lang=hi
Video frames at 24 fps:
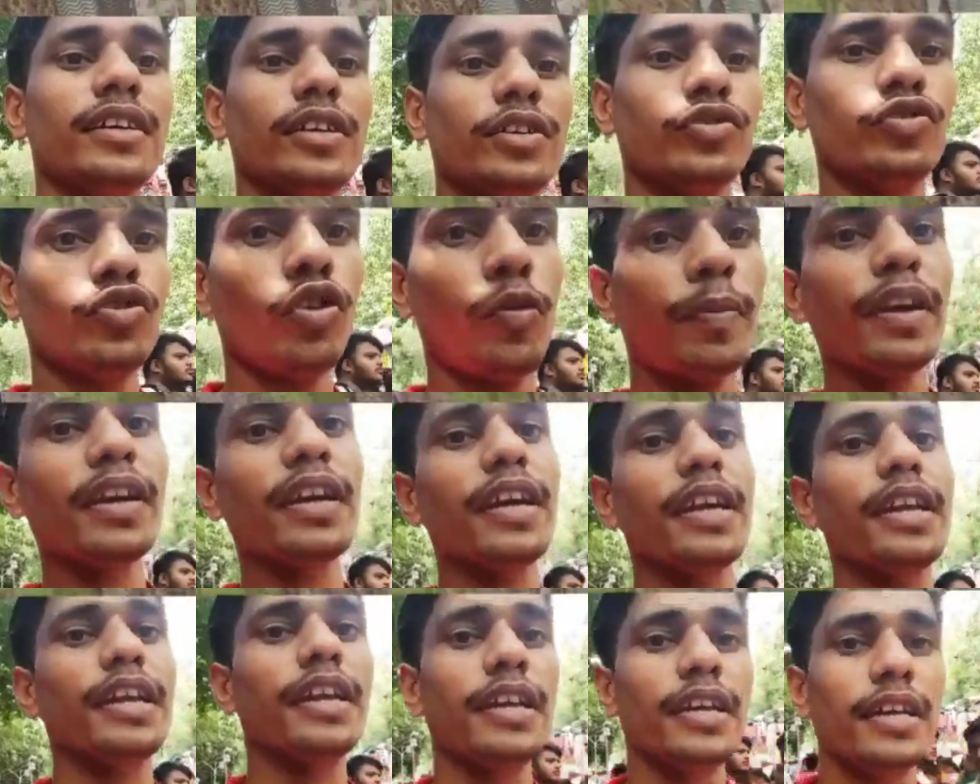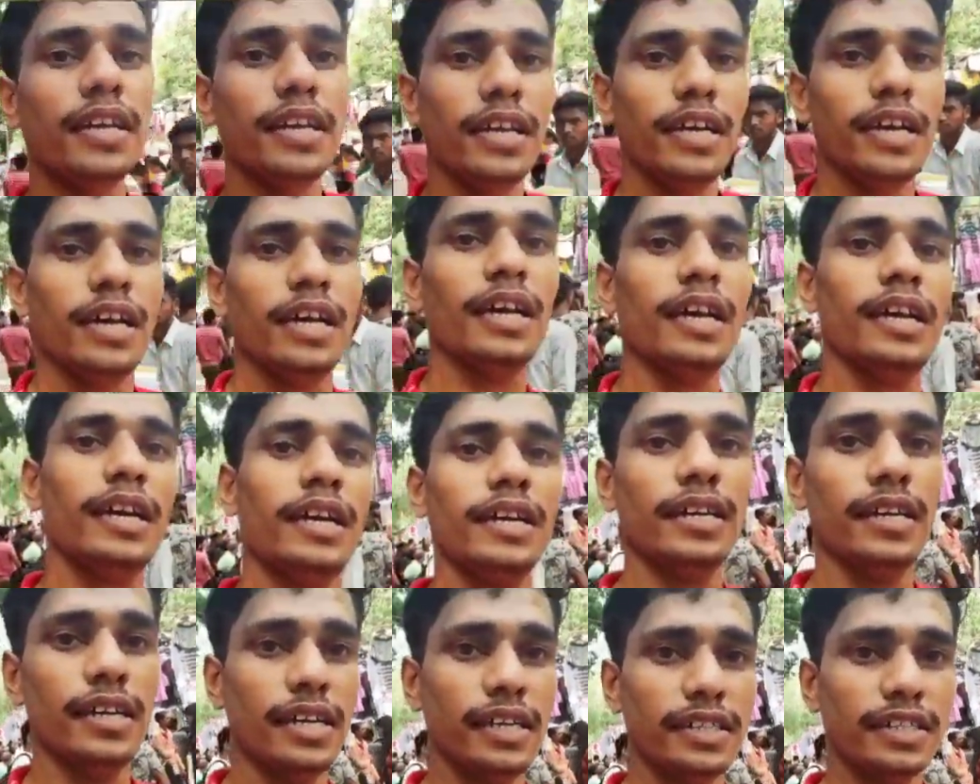शॉपिंग करें आ,
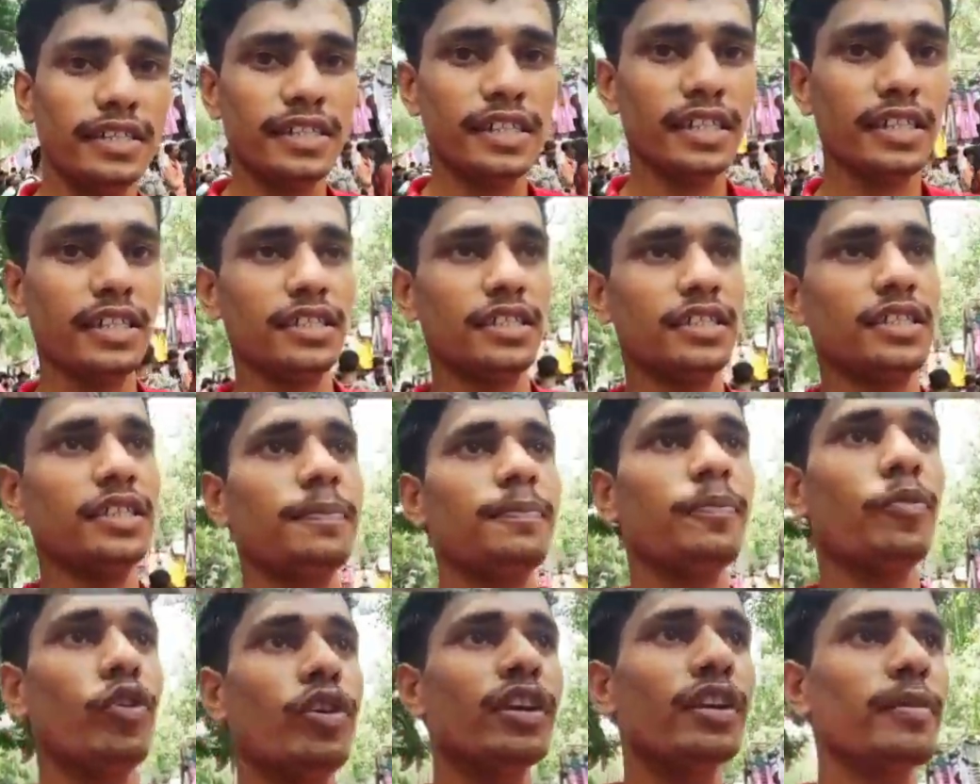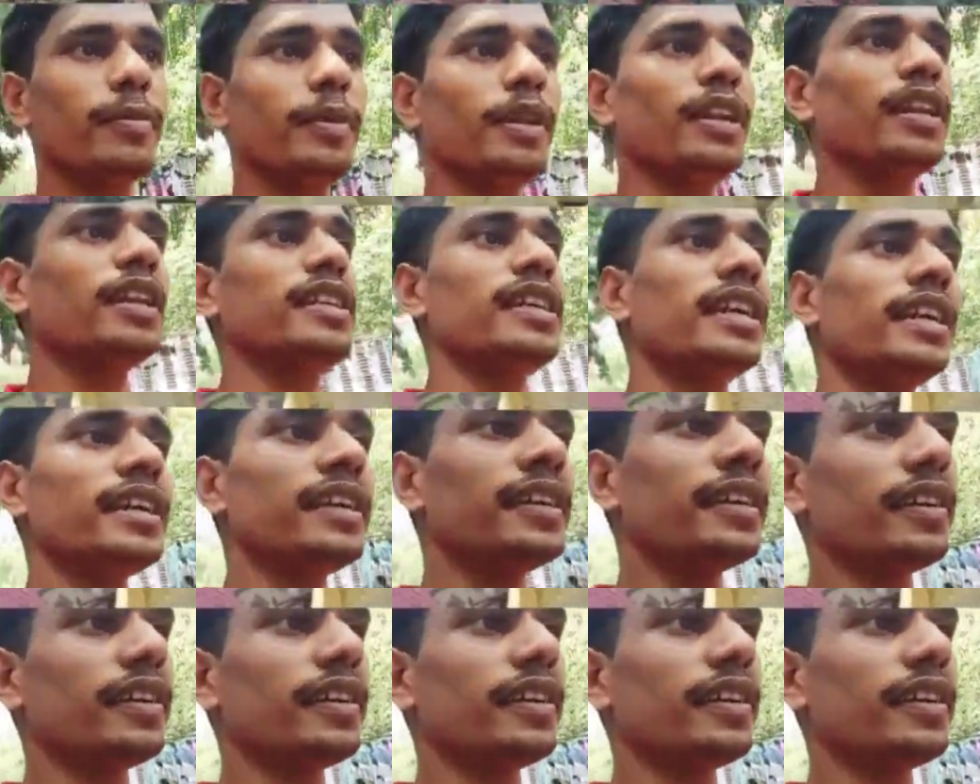अच्छे अच्छे प्रोडक्ट भी ले जाएं